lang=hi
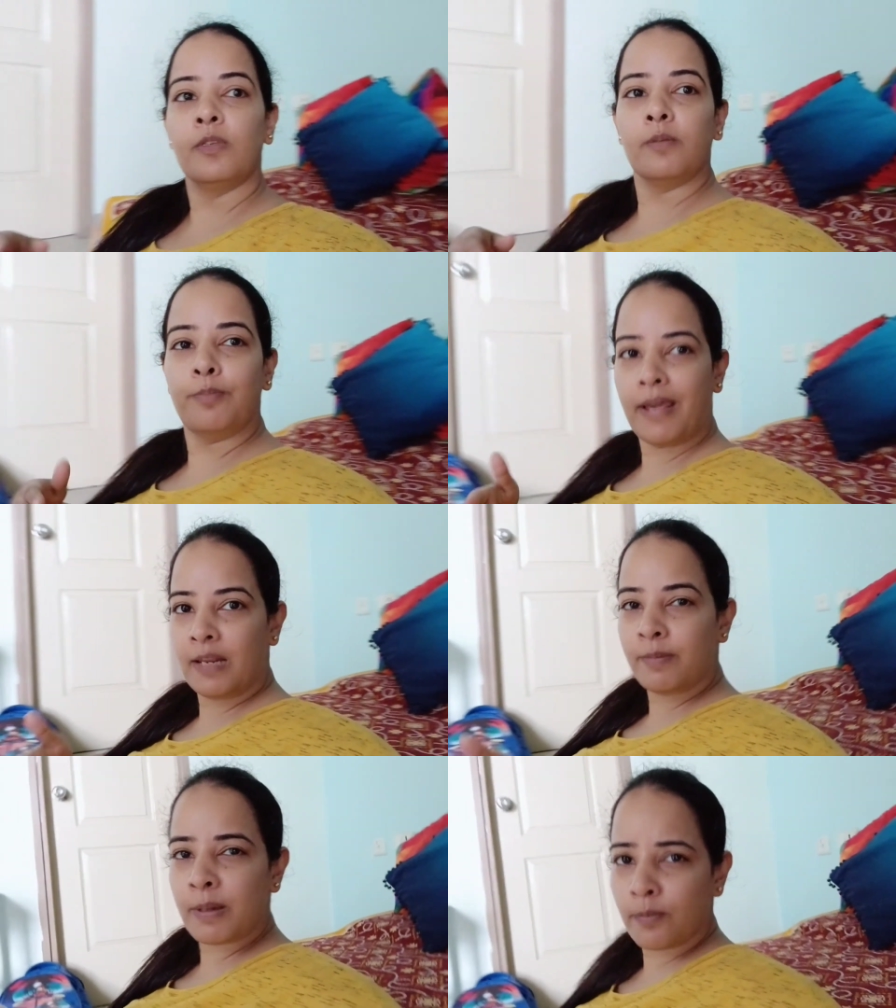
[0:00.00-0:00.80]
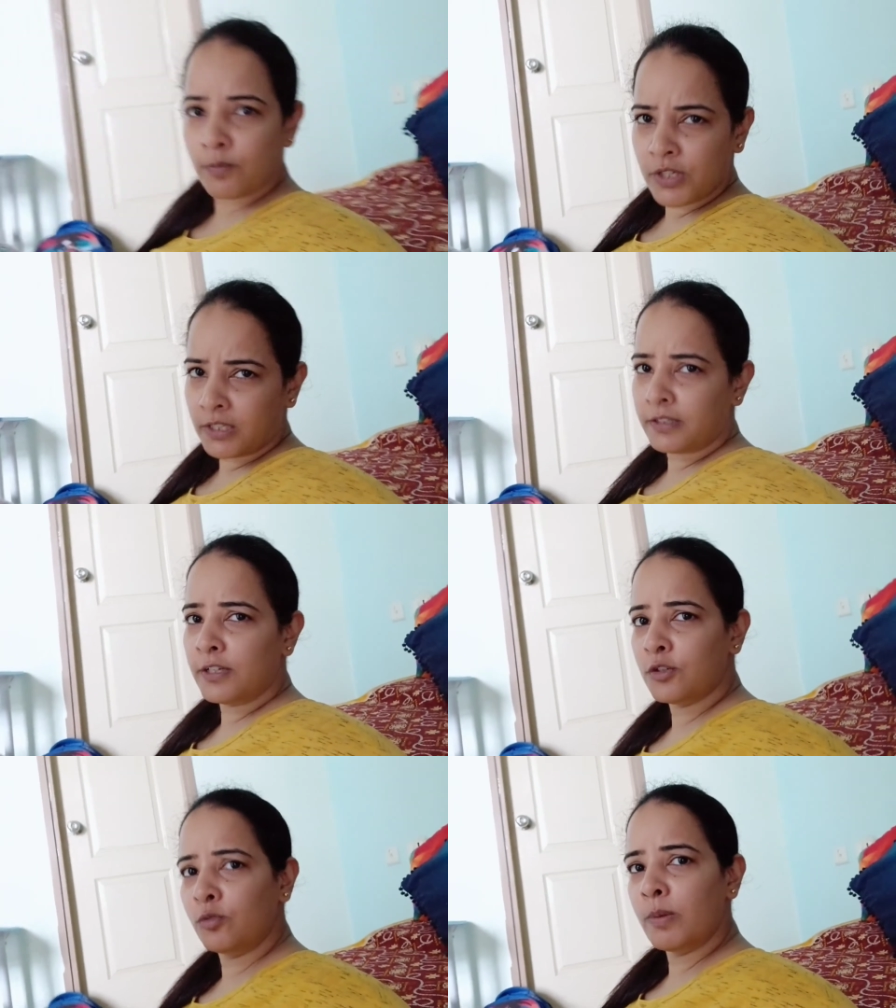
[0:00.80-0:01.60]
पहले भी मैं ज़्यादातर
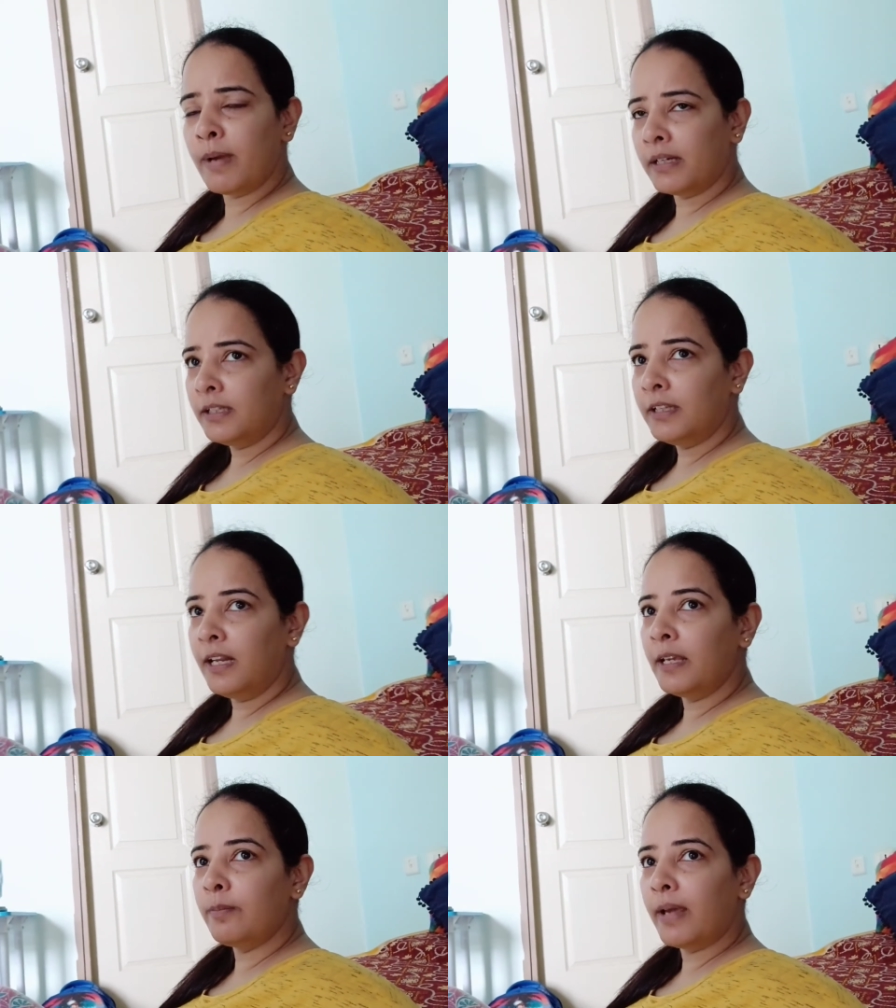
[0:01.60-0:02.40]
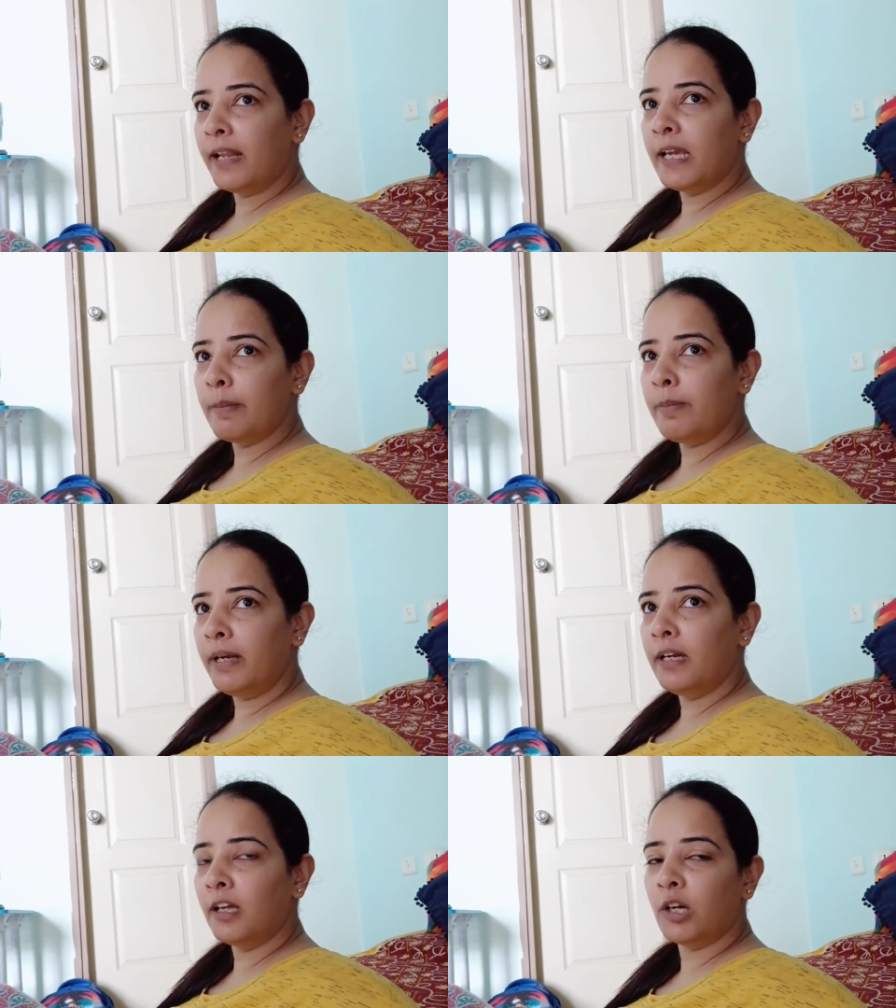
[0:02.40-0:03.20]
इस रूम में बैठती थी लेकिन पहले यहाँ पे
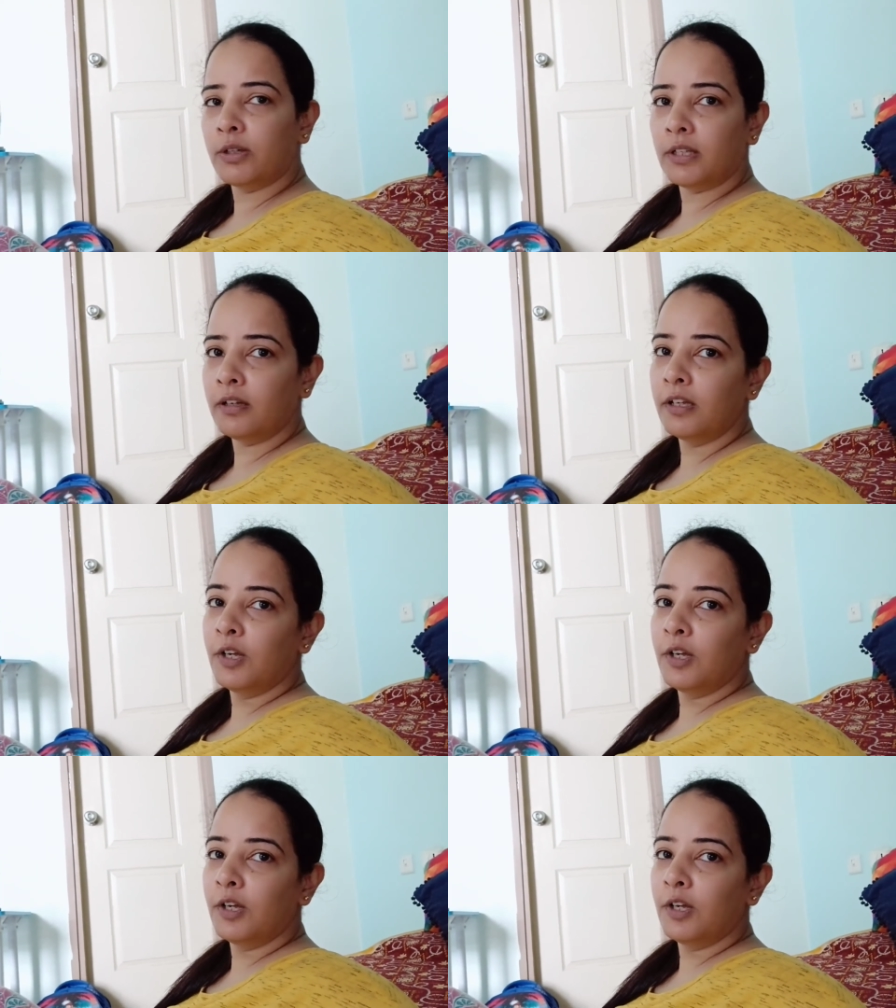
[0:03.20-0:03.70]
बेड लगा हुआ था